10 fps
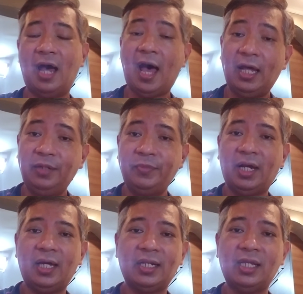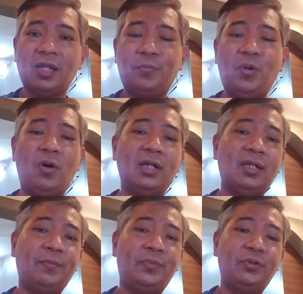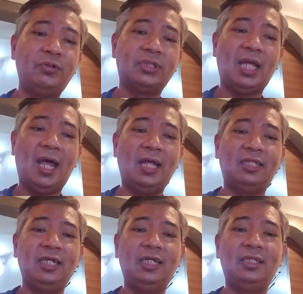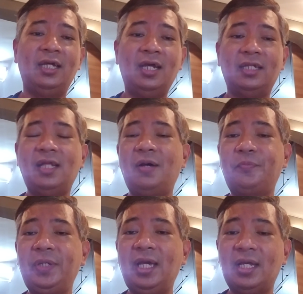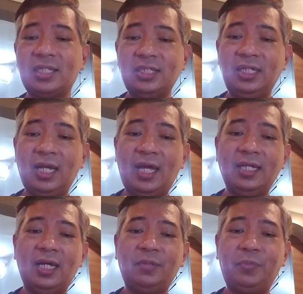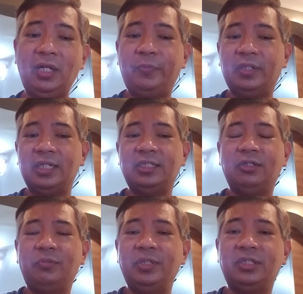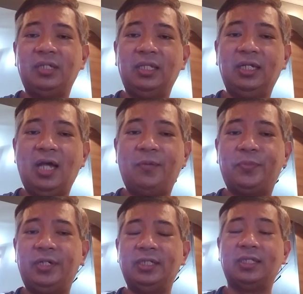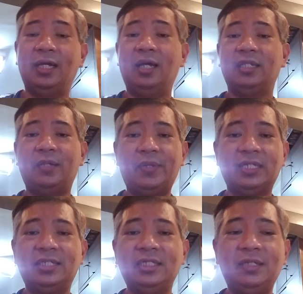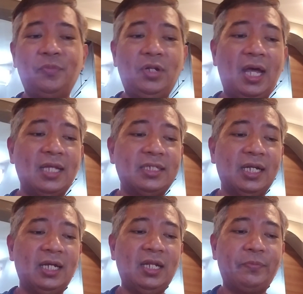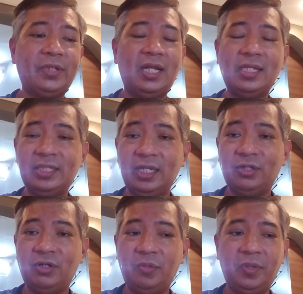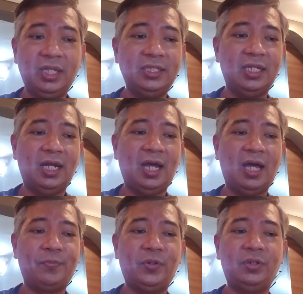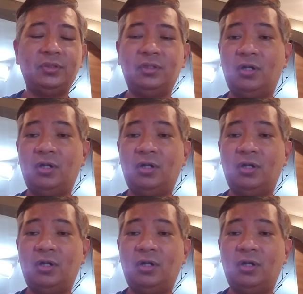Anim na karera po ang nabuo sa atin ng PRCI at Philippine Racing Commission Handicappers na magsisimula sa ganap na alas 5.30 e ng hapon.